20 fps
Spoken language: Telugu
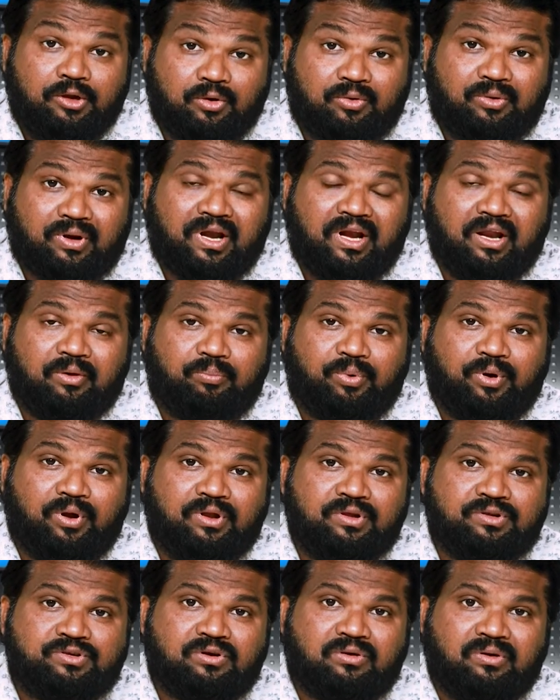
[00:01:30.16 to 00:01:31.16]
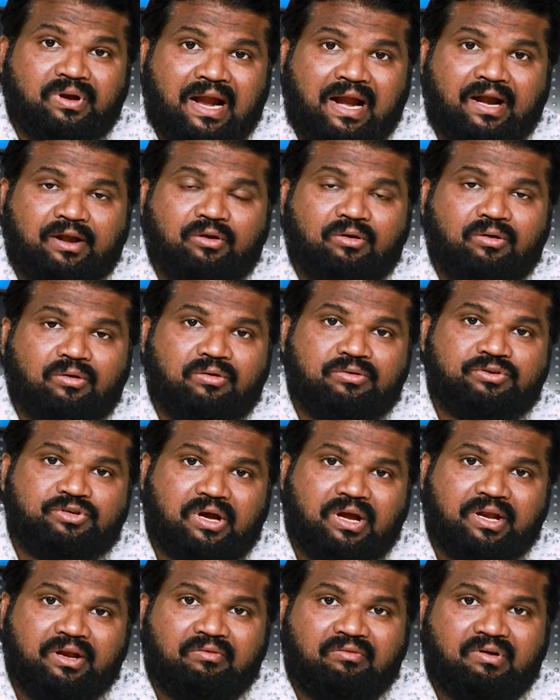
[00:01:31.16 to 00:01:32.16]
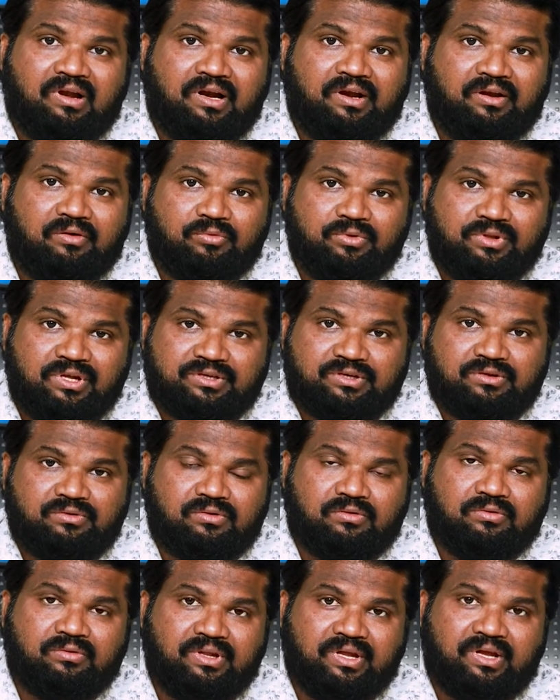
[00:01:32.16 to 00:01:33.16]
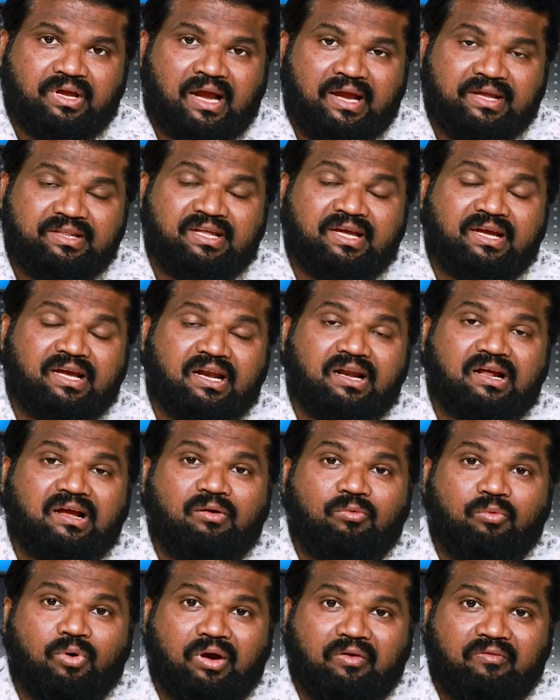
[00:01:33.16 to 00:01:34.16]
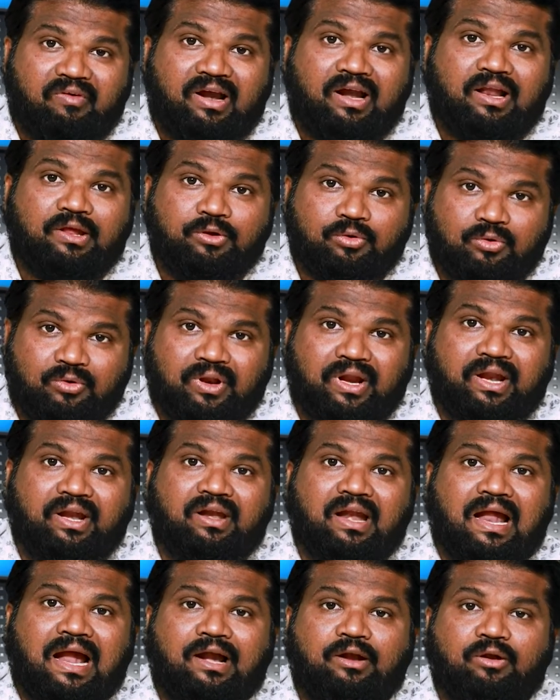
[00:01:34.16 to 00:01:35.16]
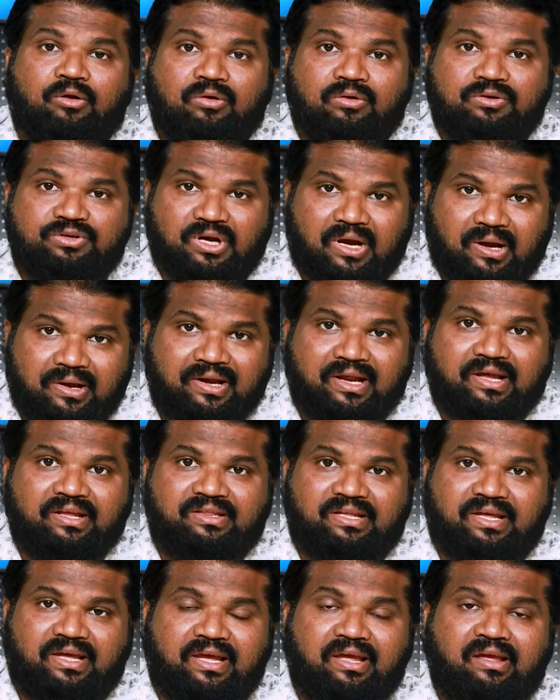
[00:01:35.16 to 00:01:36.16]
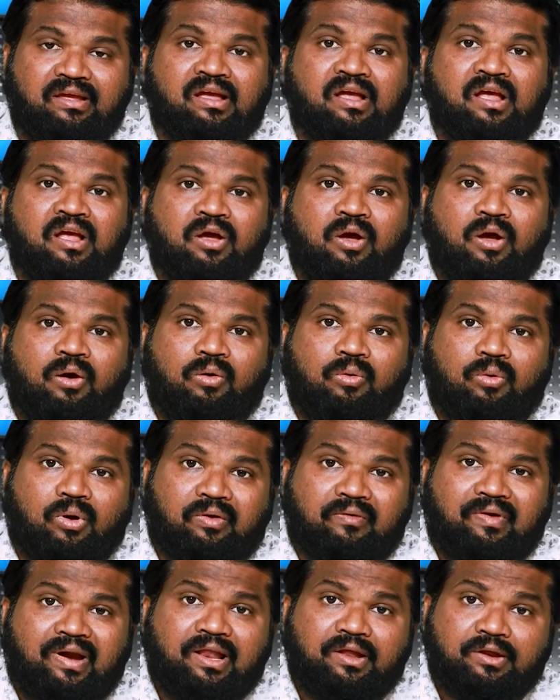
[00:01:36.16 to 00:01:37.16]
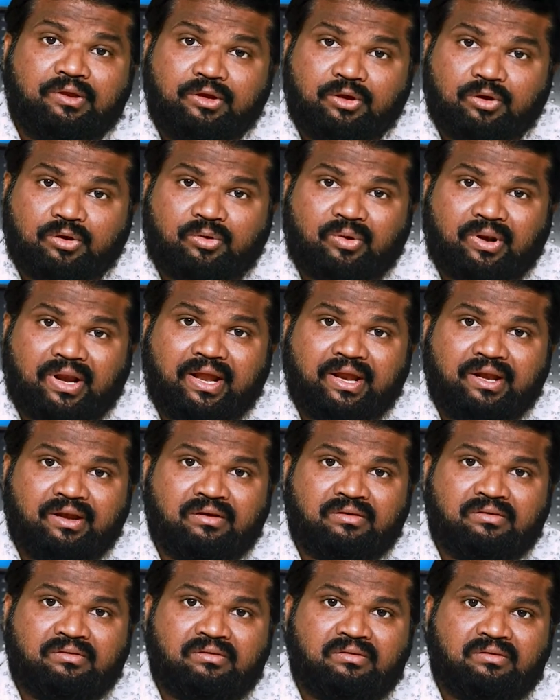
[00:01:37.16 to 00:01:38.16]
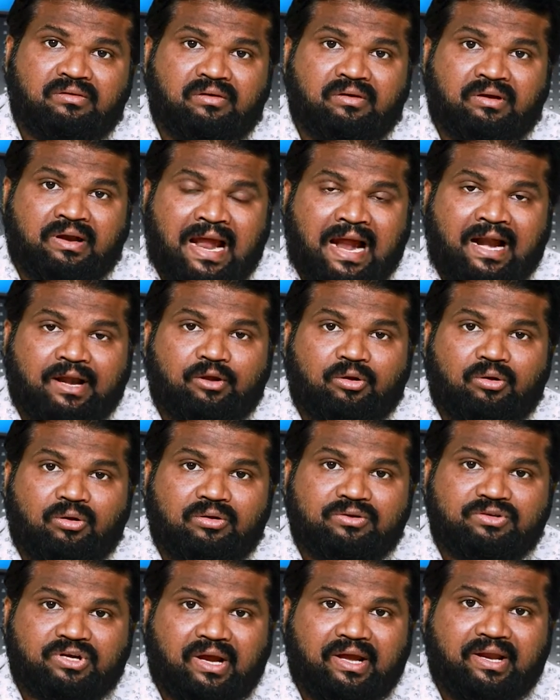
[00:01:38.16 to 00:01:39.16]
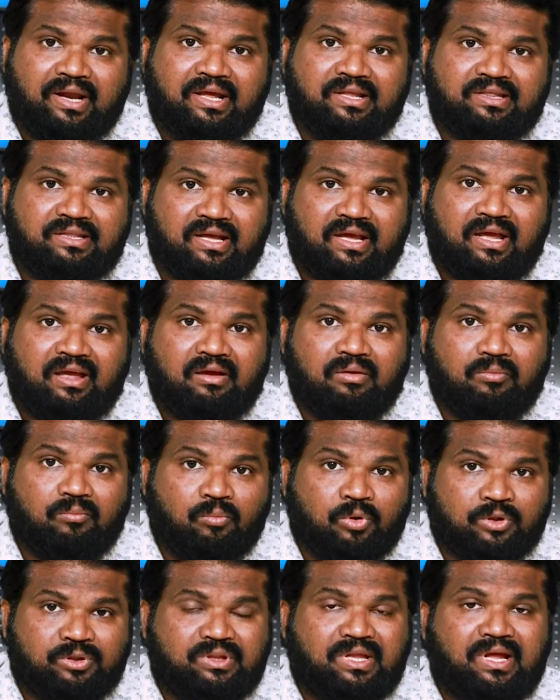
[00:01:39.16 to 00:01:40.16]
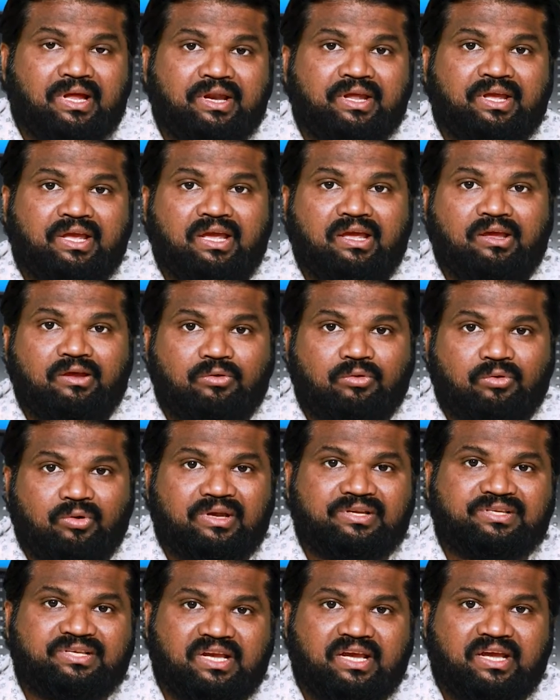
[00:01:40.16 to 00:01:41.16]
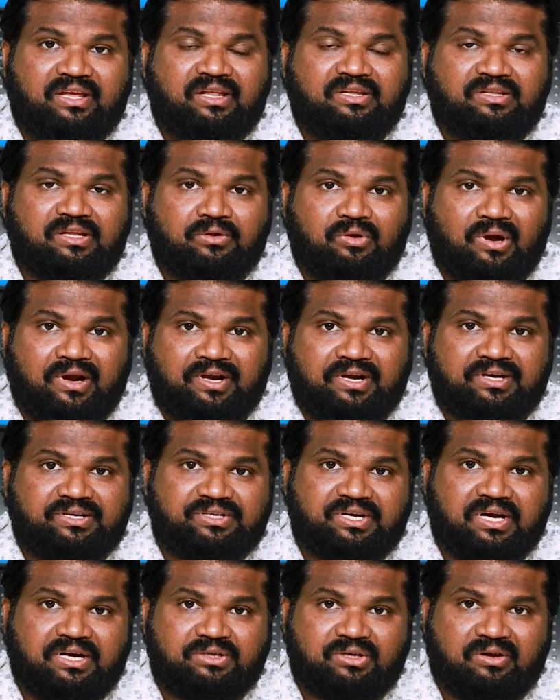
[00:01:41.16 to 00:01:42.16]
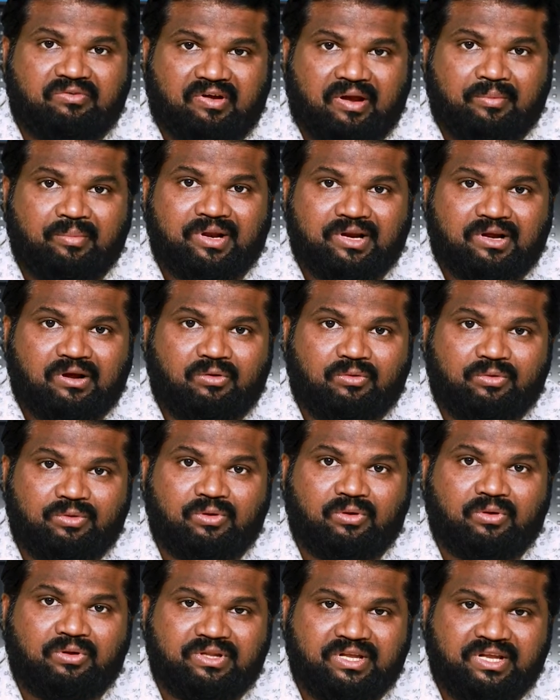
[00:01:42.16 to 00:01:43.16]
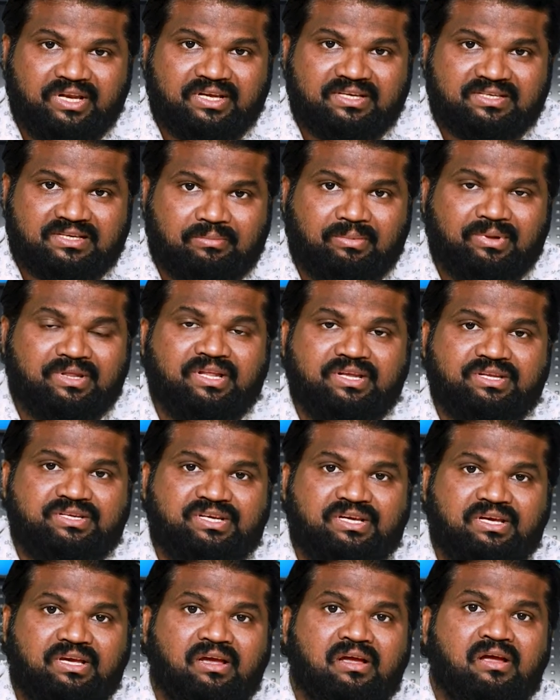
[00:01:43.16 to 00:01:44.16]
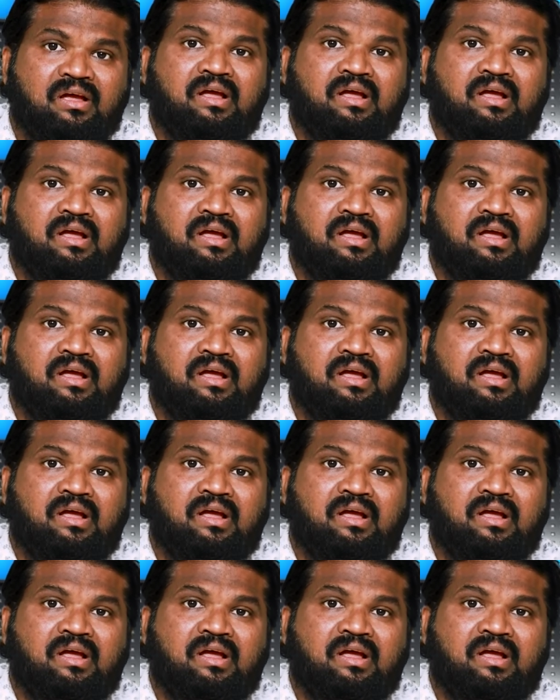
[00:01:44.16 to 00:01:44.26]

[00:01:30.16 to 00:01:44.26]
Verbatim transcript: యుక్రెయిన్ ఎప్పటి నుంచో నాటోలో జాయిన్ అవ్వాలనే ఉద్దేశంతో ఉంది అయితే కనుక ఒకవేళ యుక్రెయిన్ నాటోలో జాయిన్ అయితే ఒకవేళ యుక్రెయిన్ నాటోలో జాయిన్ అయితే మొత్తానికి యుఎస్ఏ ఏదైతే యునైటెడ్ స్టేట్స్ ఆఫ్ అమెరికా ఉందో దీనికి సంబంధించి